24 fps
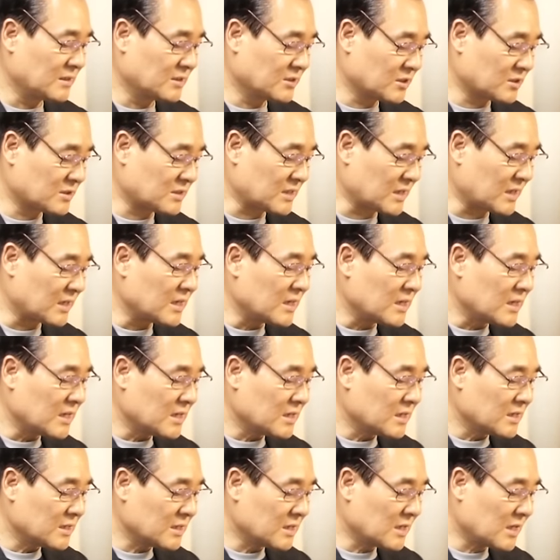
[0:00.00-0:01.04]
첫째,
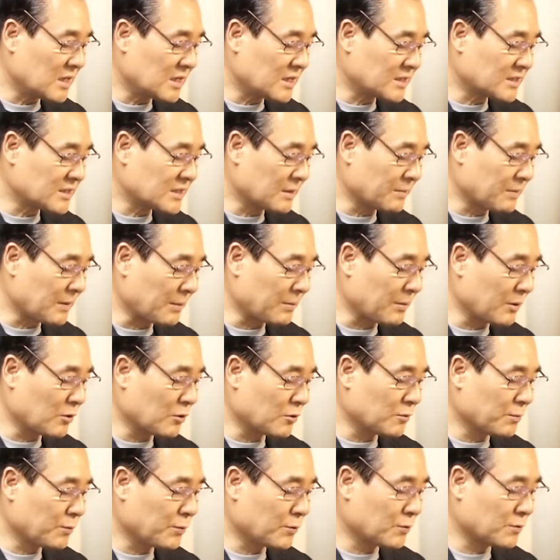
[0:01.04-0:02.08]
1, 2차
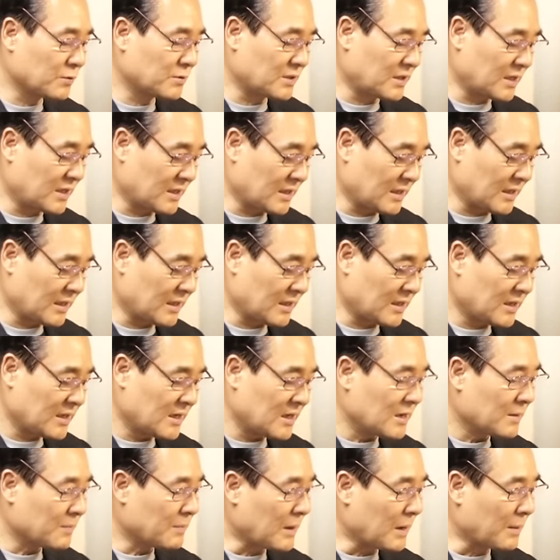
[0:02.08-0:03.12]
바벨론 포로들에게
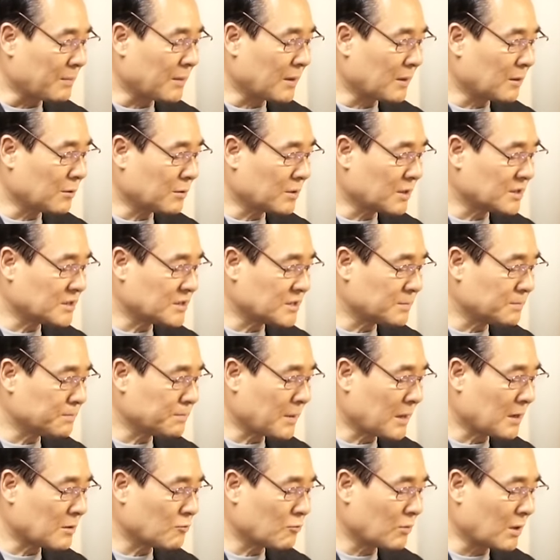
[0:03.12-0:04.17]
바벨론의
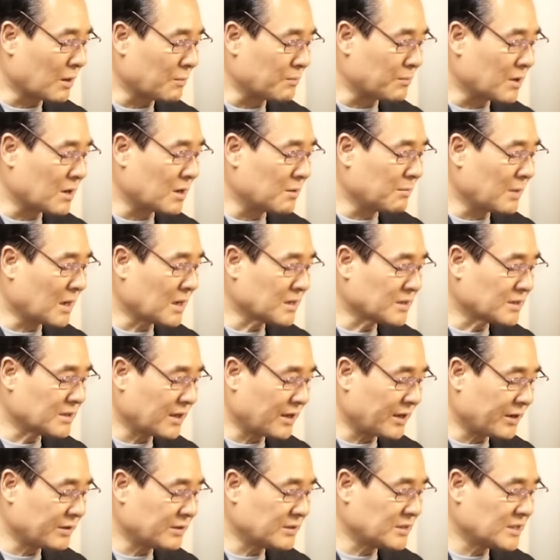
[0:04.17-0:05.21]
심판과 멸망
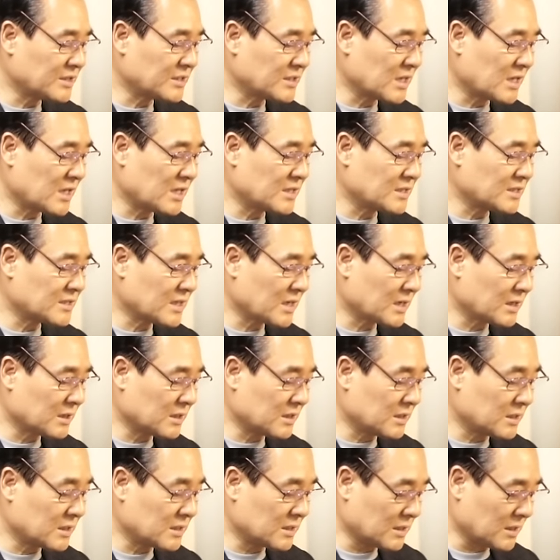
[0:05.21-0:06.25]
예언이 실린
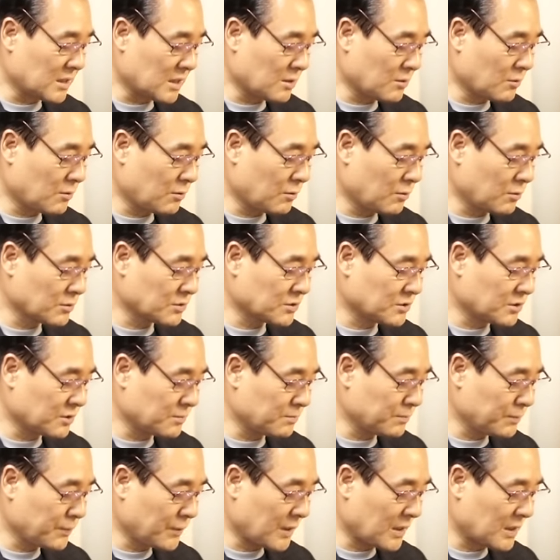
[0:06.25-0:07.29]
책을 읽고
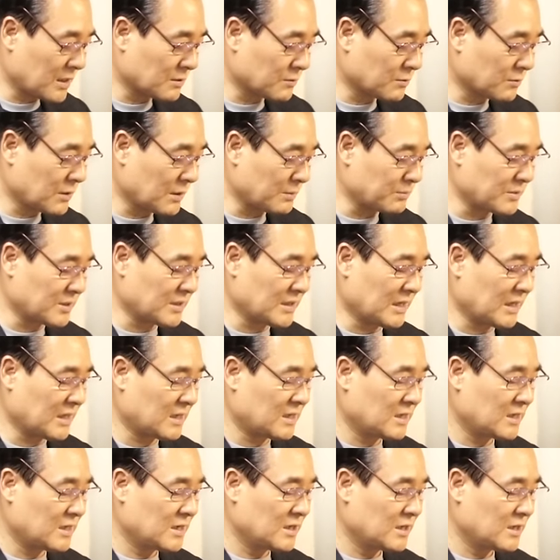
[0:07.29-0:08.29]
선포하라고 합니다.